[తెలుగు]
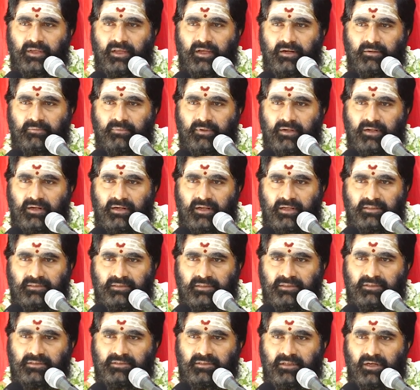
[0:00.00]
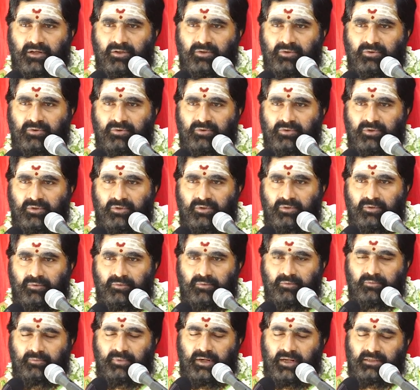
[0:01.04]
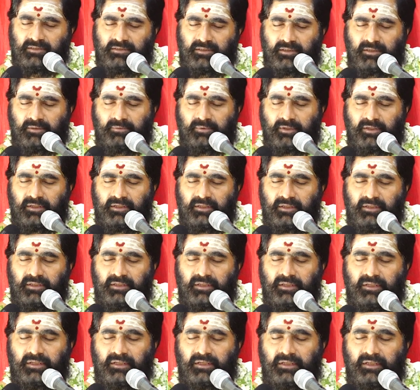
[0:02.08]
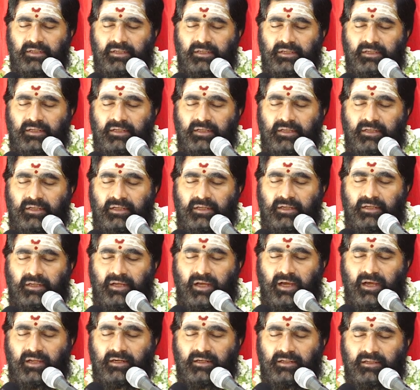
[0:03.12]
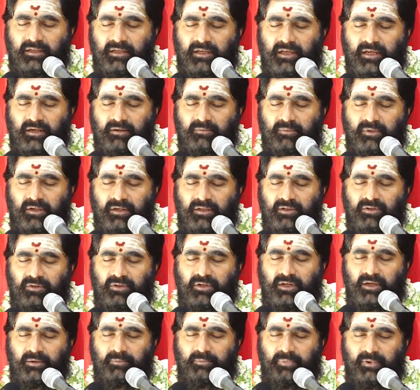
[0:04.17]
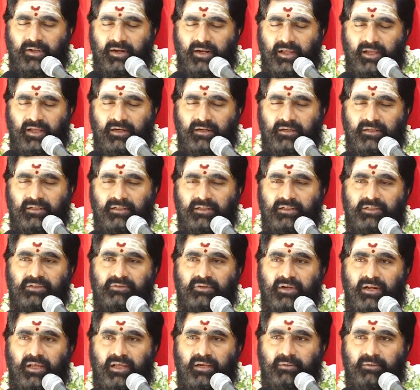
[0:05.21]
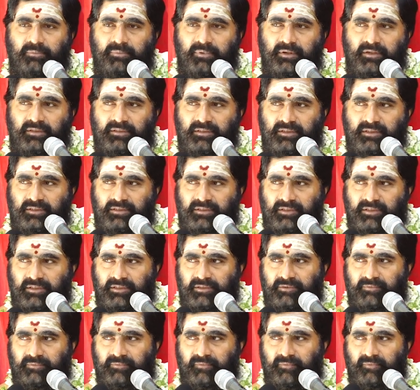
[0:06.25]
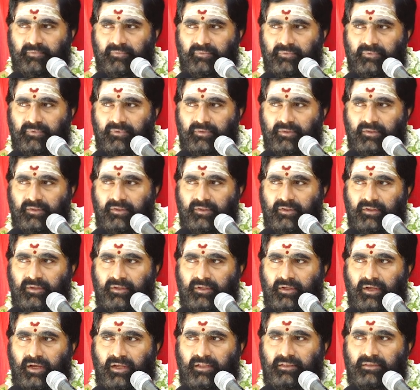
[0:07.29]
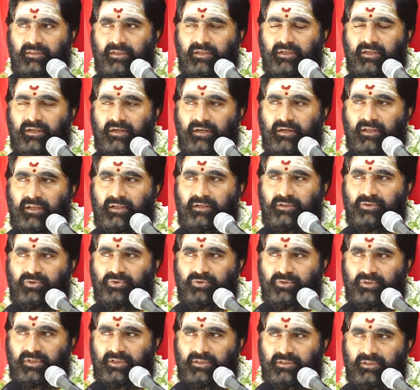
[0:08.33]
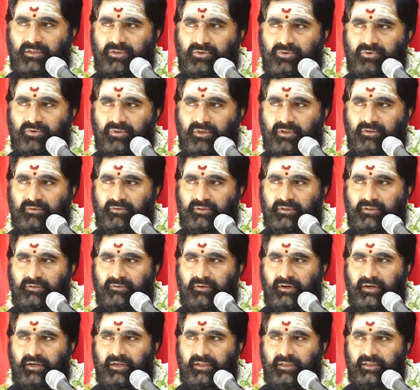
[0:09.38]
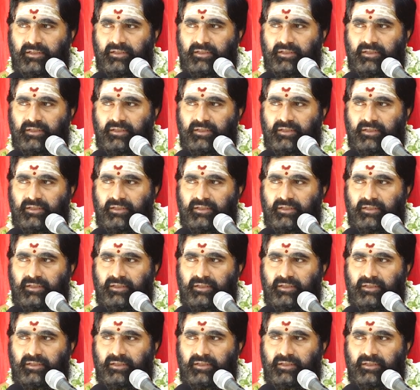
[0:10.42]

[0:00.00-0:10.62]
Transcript: కర్మలను ఆచరిస్తాడు ప్రాచీన బరిహి కానీ కర్మల యొక్క ఫలాన్ని ఈశ్వరార్పణం చేసి అంతఃకరణాన్ని శుద్ధం చేసుకున్నటువంటి వాడి